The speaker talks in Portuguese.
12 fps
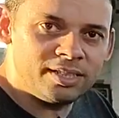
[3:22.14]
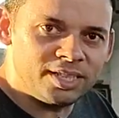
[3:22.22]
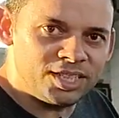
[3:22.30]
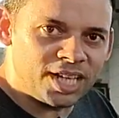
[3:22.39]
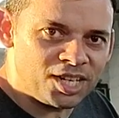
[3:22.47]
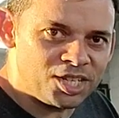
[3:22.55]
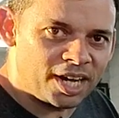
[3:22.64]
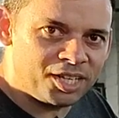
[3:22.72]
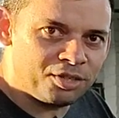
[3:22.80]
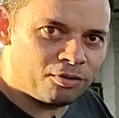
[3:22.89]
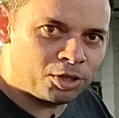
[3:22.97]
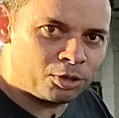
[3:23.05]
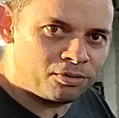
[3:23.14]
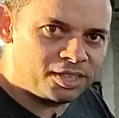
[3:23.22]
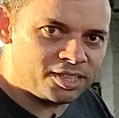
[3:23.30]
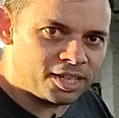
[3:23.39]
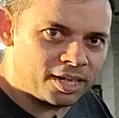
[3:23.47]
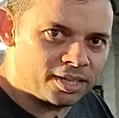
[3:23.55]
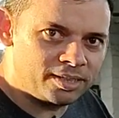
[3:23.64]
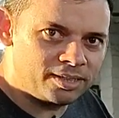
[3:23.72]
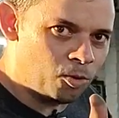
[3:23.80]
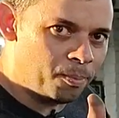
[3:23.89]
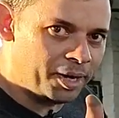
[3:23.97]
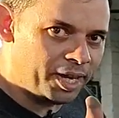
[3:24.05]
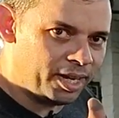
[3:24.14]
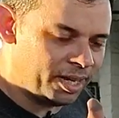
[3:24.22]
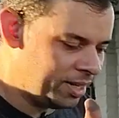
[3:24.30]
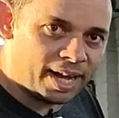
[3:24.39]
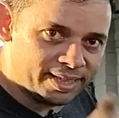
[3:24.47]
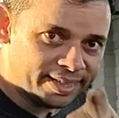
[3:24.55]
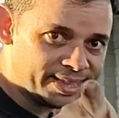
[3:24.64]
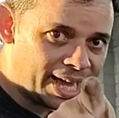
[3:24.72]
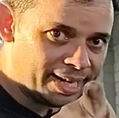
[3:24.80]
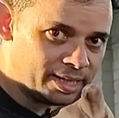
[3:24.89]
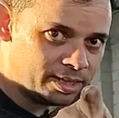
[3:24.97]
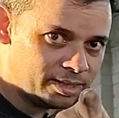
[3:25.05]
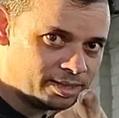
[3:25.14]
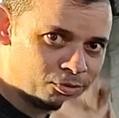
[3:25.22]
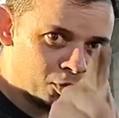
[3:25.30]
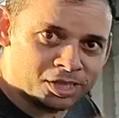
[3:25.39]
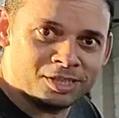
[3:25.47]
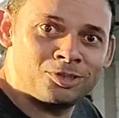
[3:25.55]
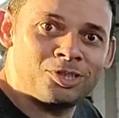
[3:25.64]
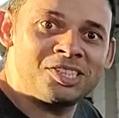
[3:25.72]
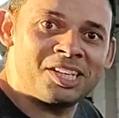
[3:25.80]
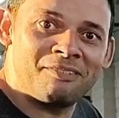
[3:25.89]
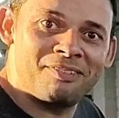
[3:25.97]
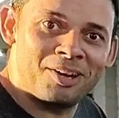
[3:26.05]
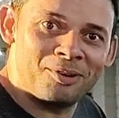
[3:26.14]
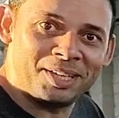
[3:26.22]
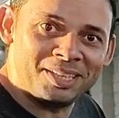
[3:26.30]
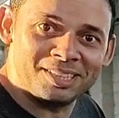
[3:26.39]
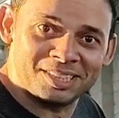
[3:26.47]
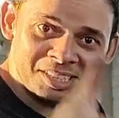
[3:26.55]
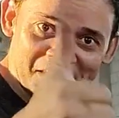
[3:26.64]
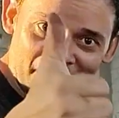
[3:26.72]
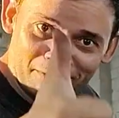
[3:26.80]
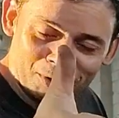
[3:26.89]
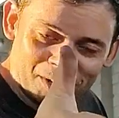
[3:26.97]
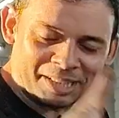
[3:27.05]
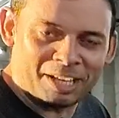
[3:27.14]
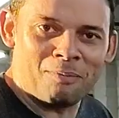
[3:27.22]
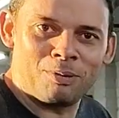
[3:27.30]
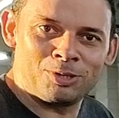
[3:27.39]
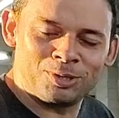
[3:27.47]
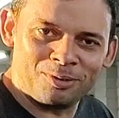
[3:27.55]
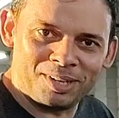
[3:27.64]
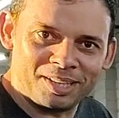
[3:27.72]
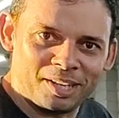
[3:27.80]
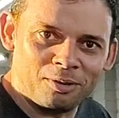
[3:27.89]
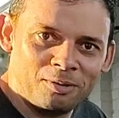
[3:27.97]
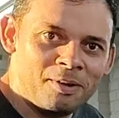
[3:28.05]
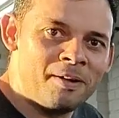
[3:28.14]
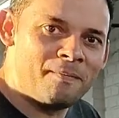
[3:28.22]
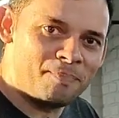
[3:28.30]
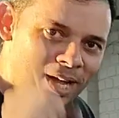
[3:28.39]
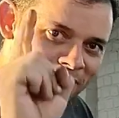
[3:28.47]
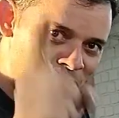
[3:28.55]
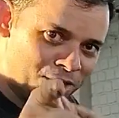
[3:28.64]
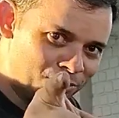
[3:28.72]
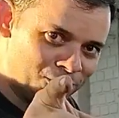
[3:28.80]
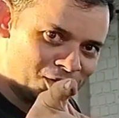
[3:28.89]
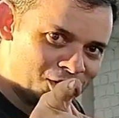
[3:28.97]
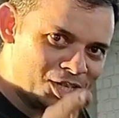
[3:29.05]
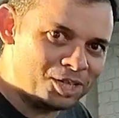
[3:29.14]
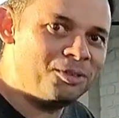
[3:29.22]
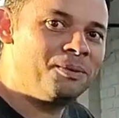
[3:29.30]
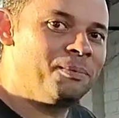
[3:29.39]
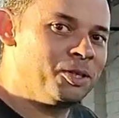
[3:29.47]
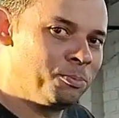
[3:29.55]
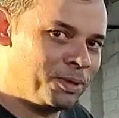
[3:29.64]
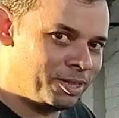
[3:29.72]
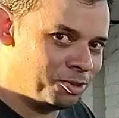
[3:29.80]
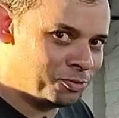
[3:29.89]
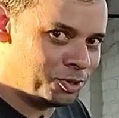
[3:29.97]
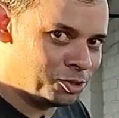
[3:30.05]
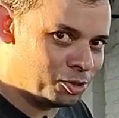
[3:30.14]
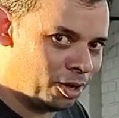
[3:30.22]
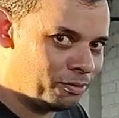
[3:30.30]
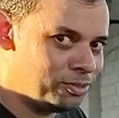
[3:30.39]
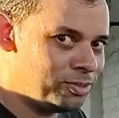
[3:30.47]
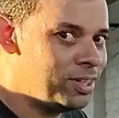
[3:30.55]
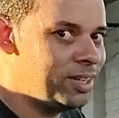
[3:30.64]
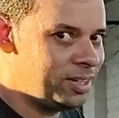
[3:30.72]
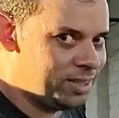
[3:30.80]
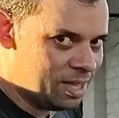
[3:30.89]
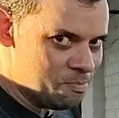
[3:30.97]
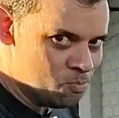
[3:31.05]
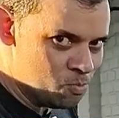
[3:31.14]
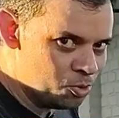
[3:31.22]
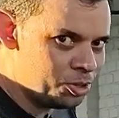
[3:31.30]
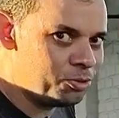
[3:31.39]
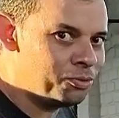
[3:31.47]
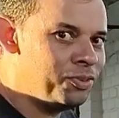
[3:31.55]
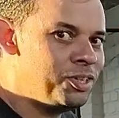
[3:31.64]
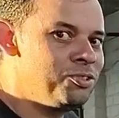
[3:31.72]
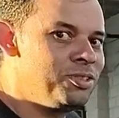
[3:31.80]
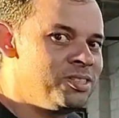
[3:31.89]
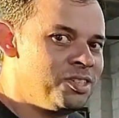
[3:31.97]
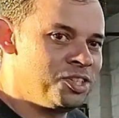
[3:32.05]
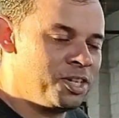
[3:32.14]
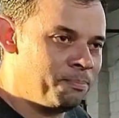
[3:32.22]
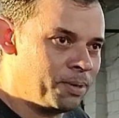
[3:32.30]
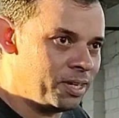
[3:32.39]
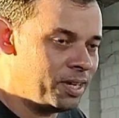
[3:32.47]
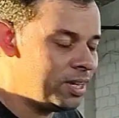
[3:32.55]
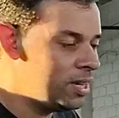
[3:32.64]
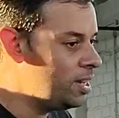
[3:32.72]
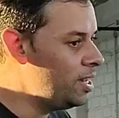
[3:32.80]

que já já a gente volta a conversar. Acompanhe aí. Aí, detalhe, se vocês não se inscreveram ainda, se inscreve no canal para ajudar o canal. Ativa o sininho para não perder os vídeos novos, que tem muito vídeo desse Jeep aí.